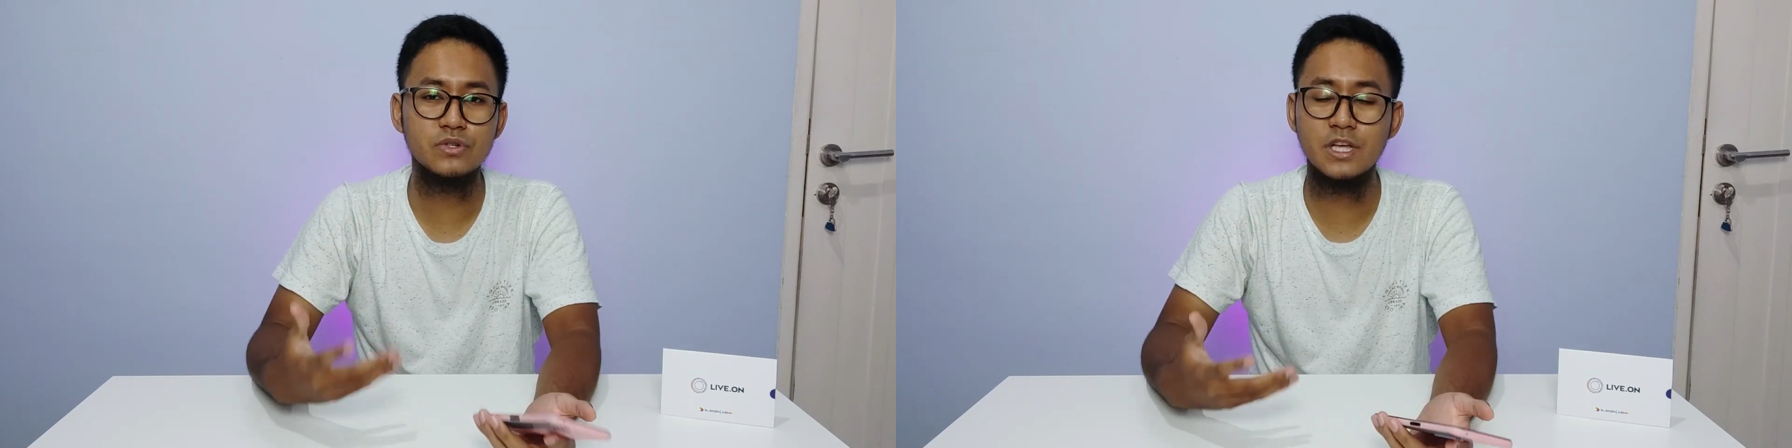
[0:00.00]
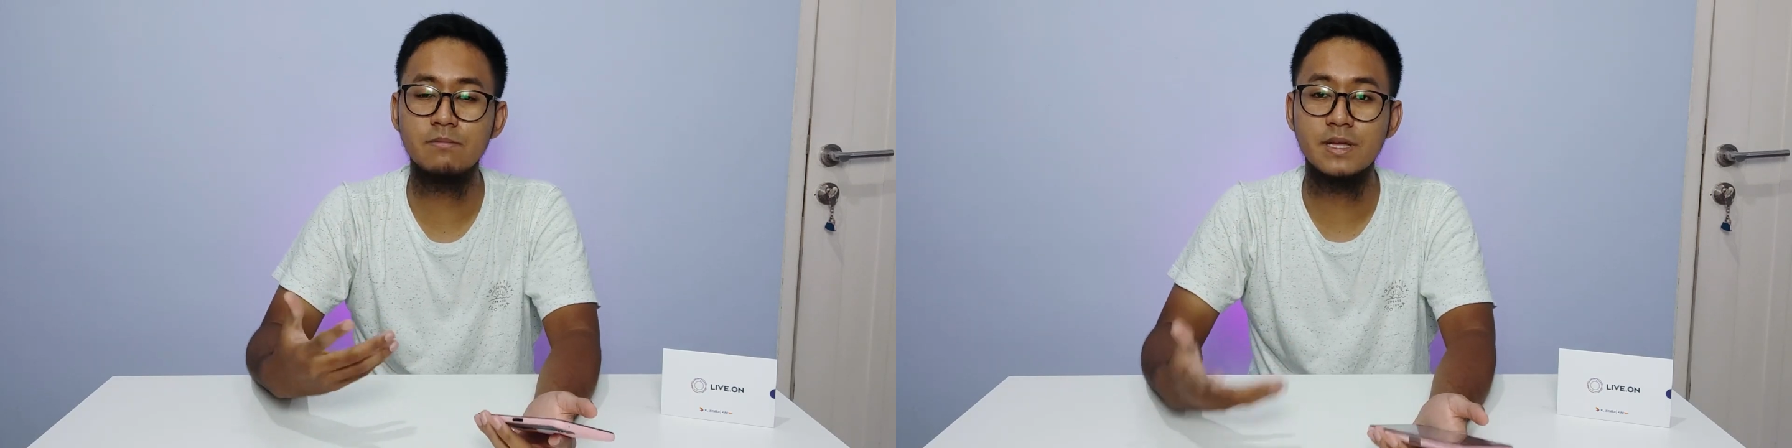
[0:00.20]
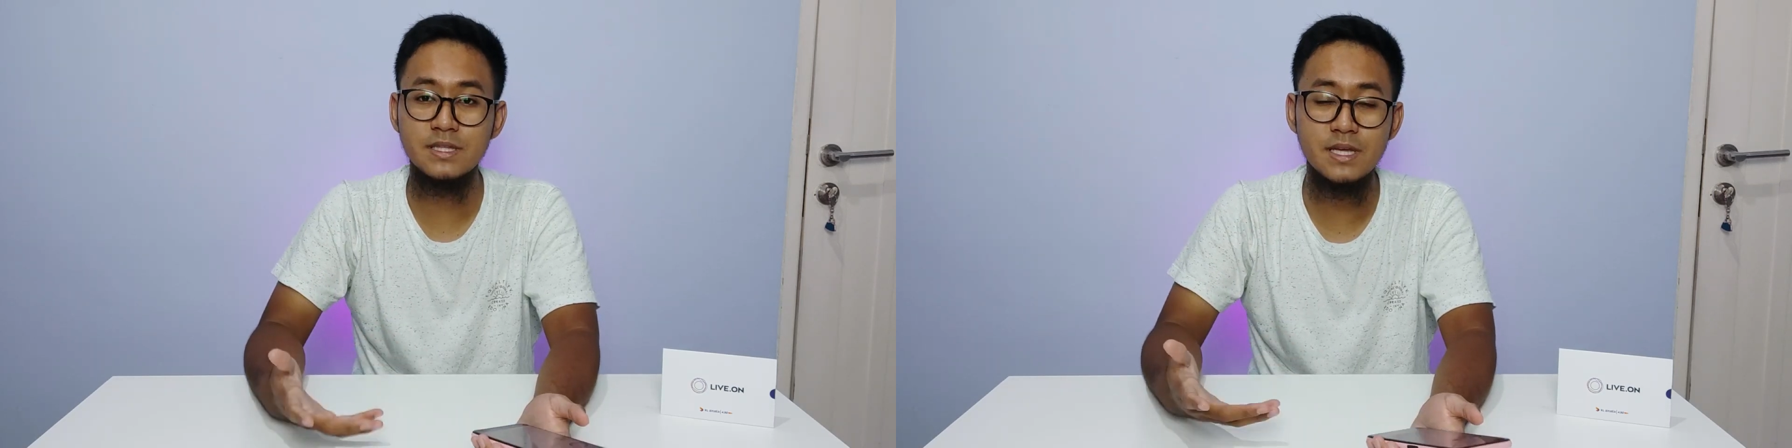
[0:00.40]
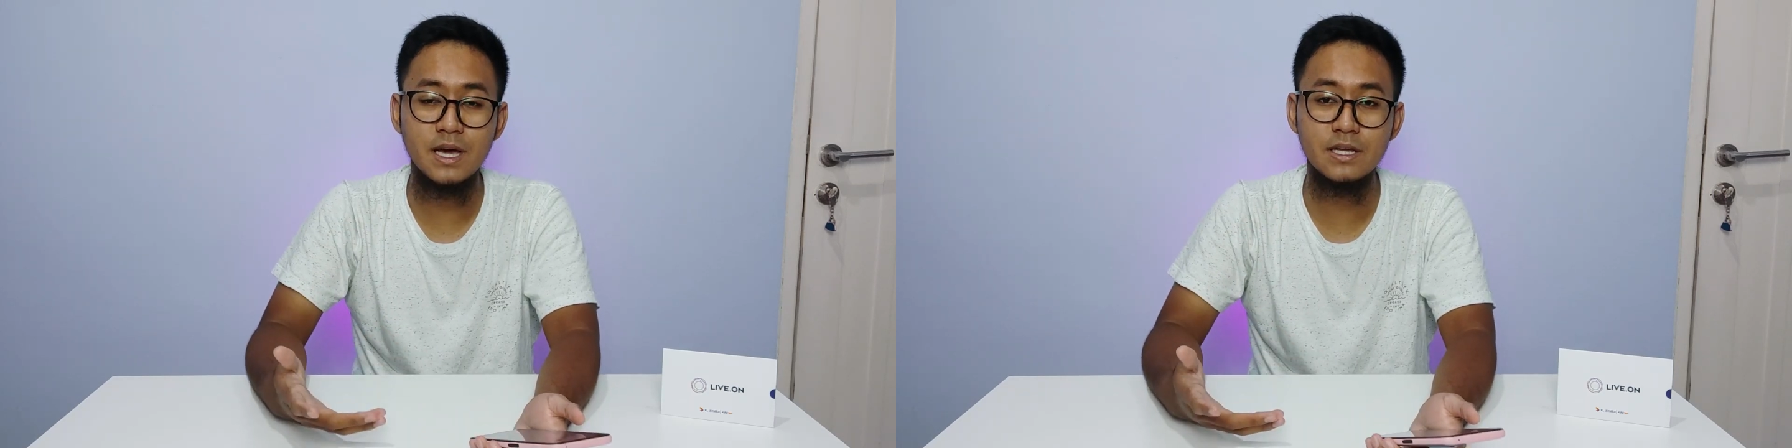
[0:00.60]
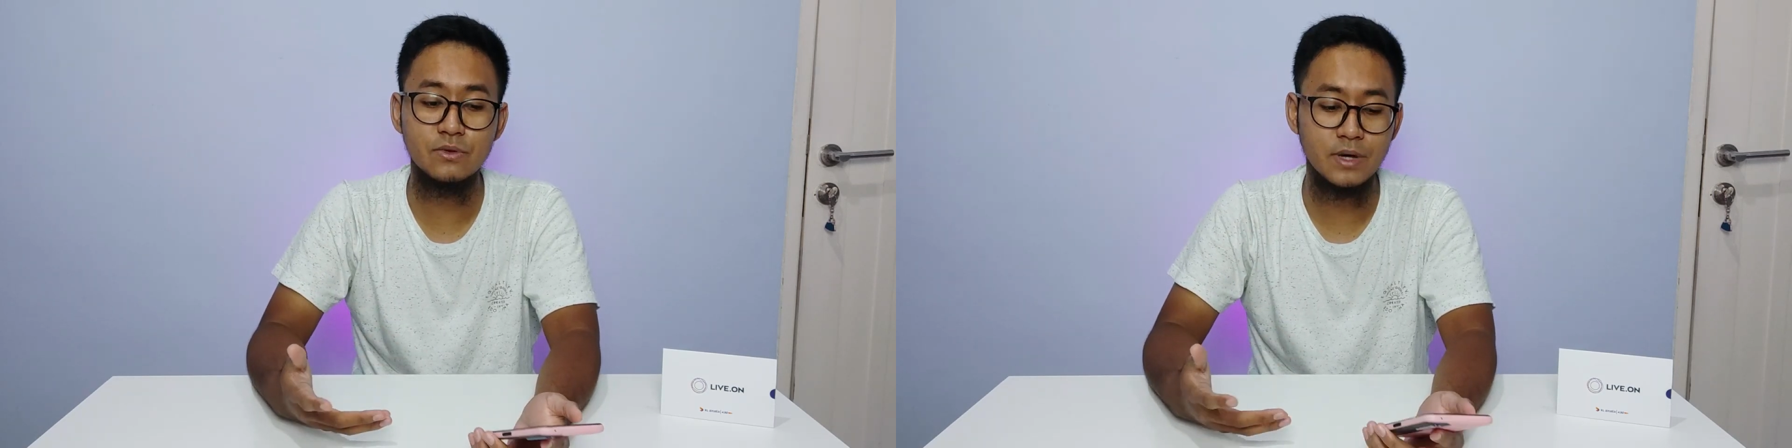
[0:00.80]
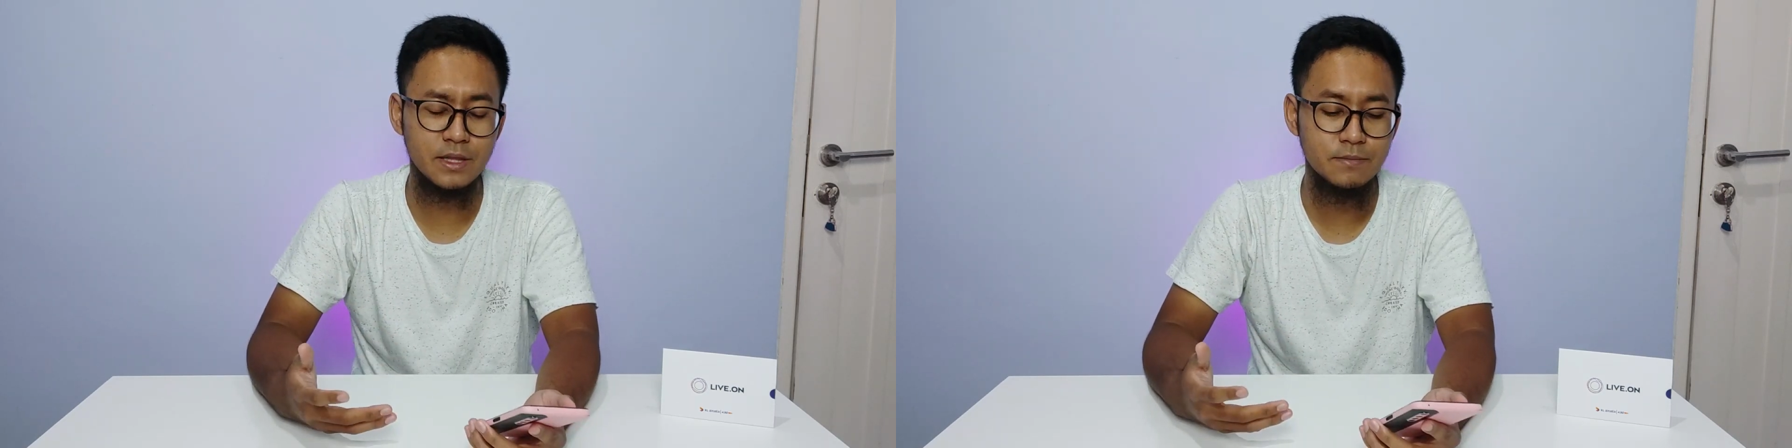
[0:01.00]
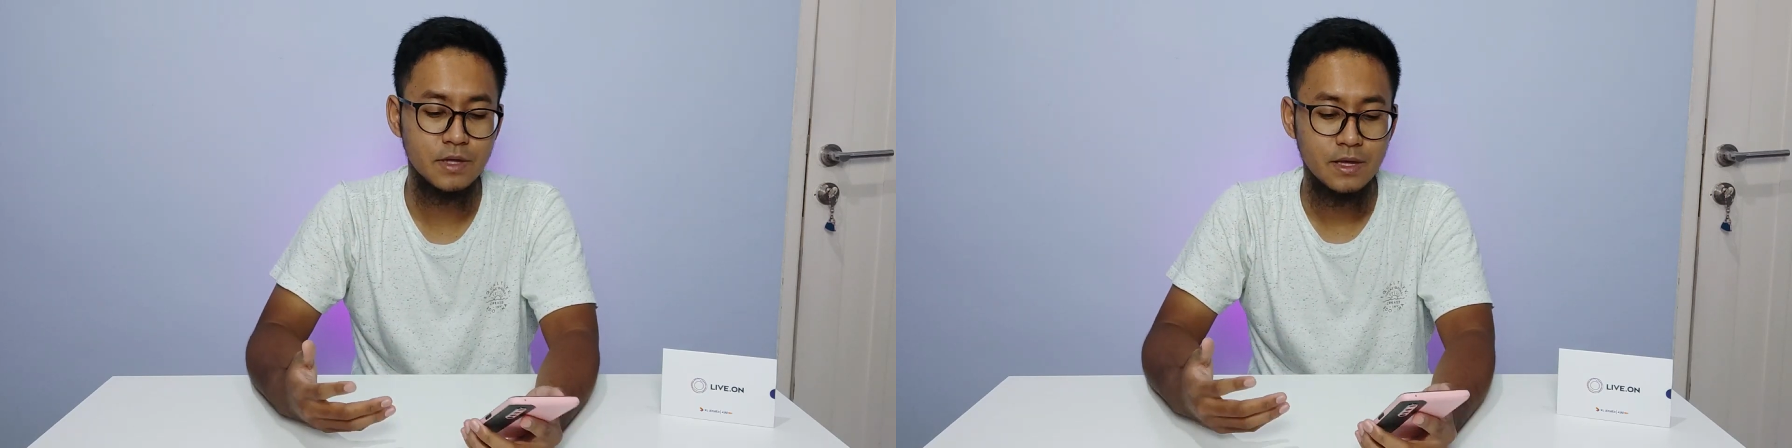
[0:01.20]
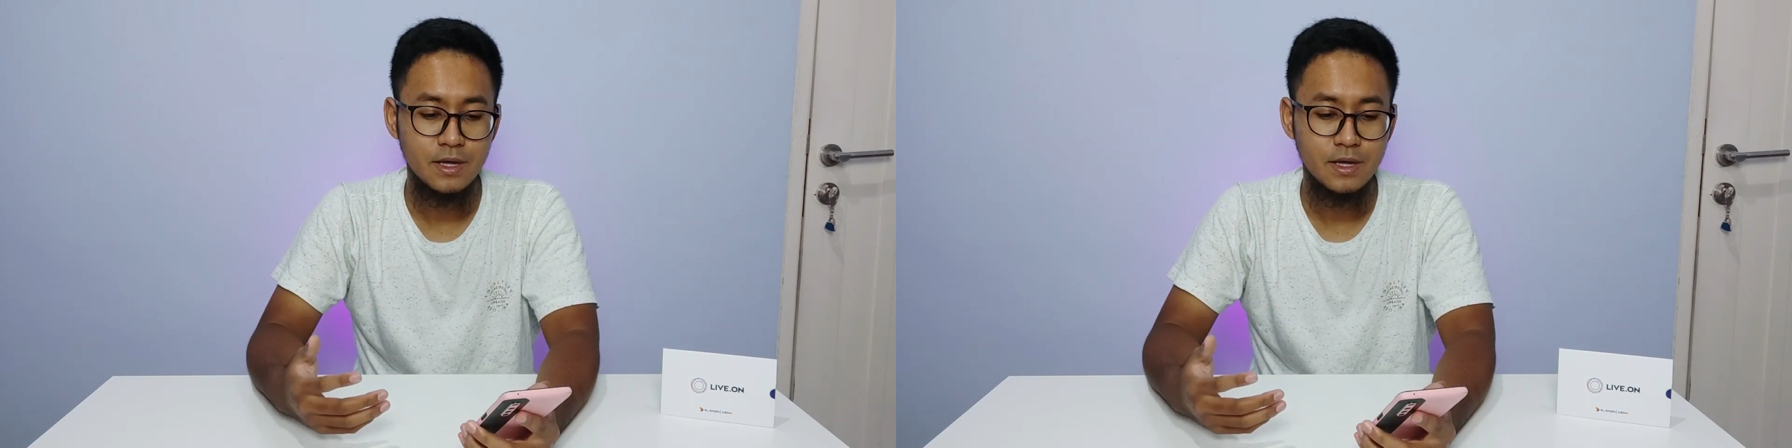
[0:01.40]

sosial media gitu kan